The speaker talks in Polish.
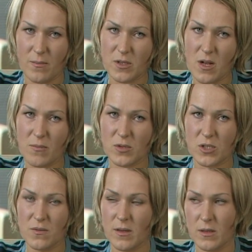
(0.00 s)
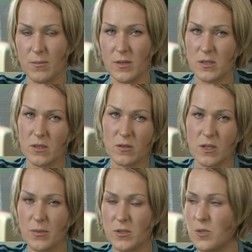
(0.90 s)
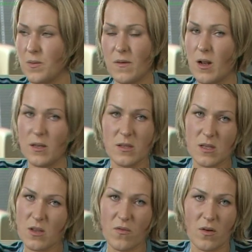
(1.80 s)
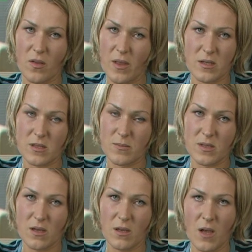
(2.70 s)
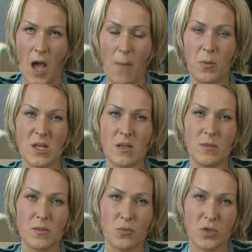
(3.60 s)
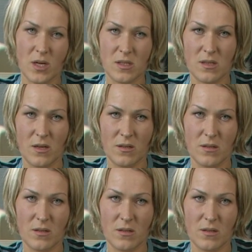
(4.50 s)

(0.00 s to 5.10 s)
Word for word: Myślałam, że świetnie będzie, jak ona będzie śpiewała, ale niezadowolona jestem z niej. A poza tym jest puszczalska.